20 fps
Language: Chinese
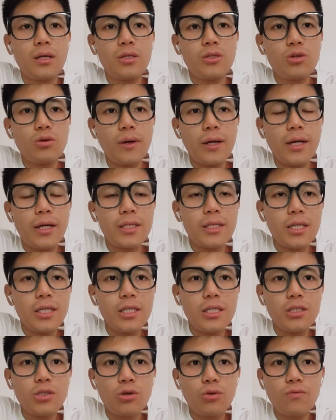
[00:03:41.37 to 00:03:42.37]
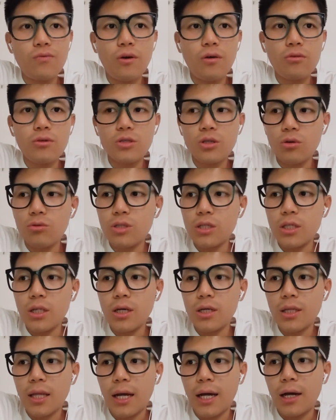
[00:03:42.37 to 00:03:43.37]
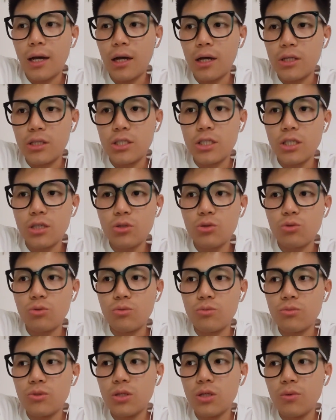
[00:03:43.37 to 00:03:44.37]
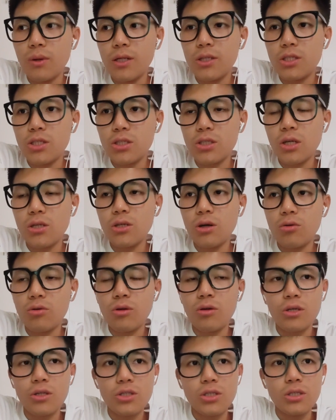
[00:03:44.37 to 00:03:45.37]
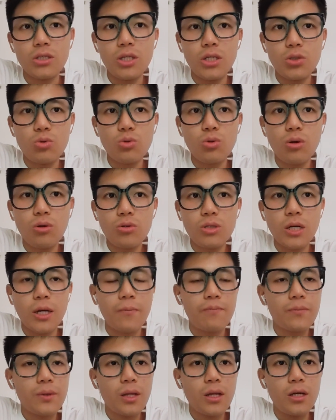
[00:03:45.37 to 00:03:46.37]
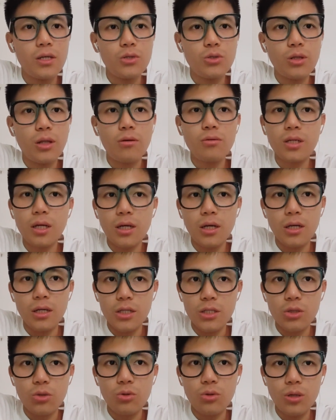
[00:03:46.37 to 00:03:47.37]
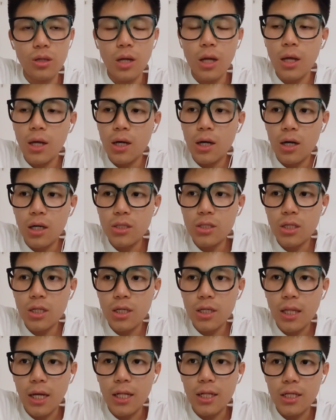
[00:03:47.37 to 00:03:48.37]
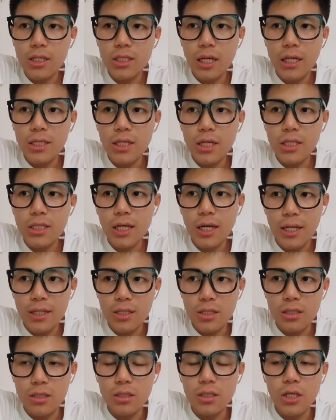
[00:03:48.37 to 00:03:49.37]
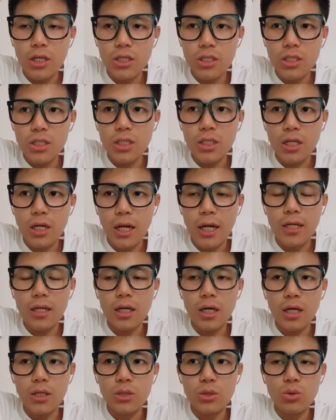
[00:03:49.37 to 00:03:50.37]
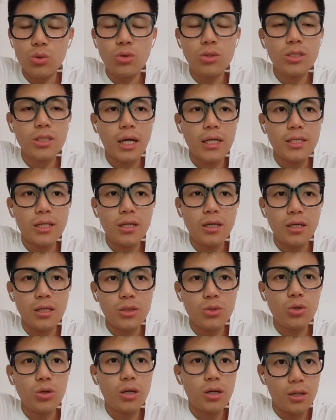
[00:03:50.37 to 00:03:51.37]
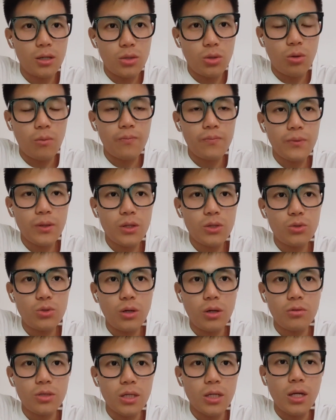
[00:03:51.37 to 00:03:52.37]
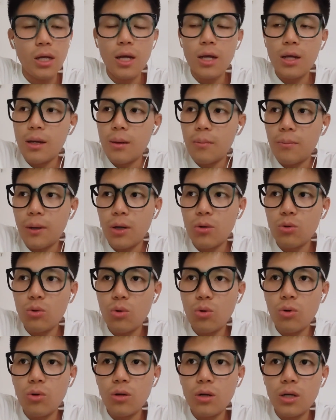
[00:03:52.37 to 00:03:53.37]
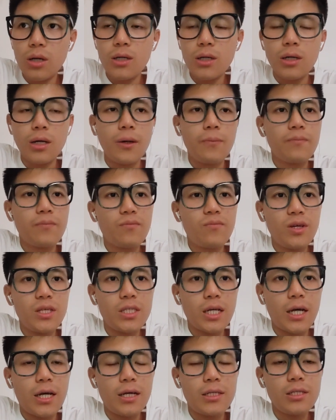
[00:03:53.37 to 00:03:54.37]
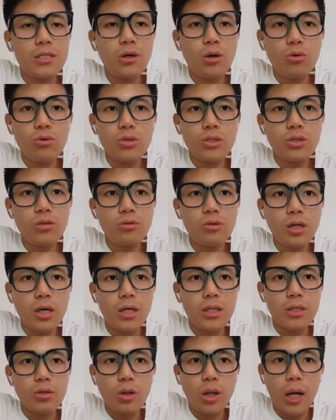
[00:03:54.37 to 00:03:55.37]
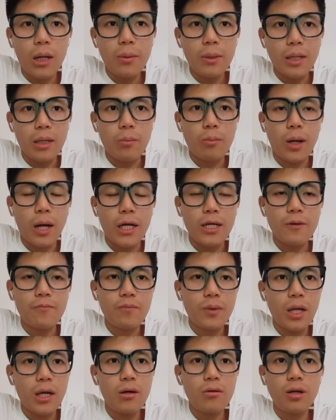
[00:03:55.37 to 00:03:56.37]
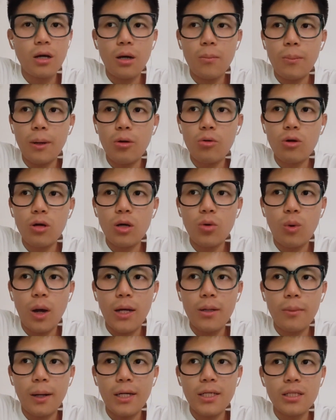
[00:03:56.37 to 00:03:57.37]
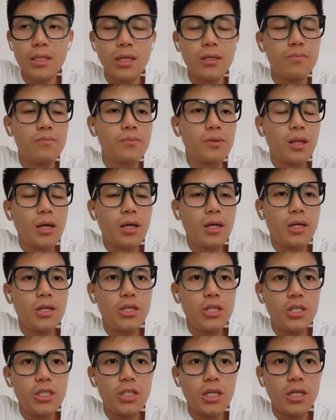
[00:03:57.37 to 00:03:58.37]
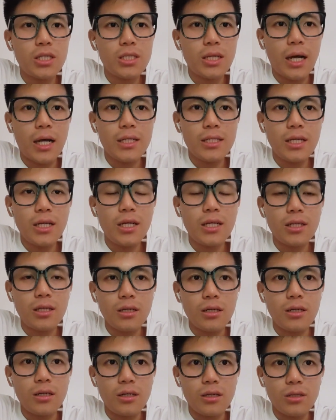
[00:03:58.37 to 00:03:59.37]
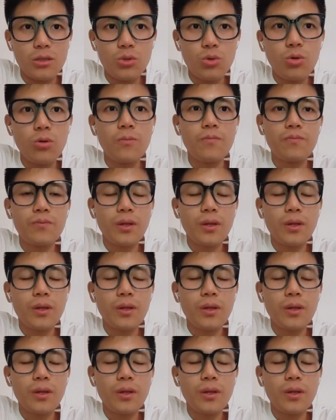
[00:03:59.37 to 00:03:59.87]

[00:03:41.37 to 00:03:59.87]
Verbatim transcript: 作为第一中锋，周琦呢他很清楚，因为自身拥有的实力足够强，可以去到任何的球队，而且呢他的商业价值也吸引来了很多商业合作的合同。据了解，包括了非常优秀的牛奶品牌，还有呢包括了外卖等一些商业的合作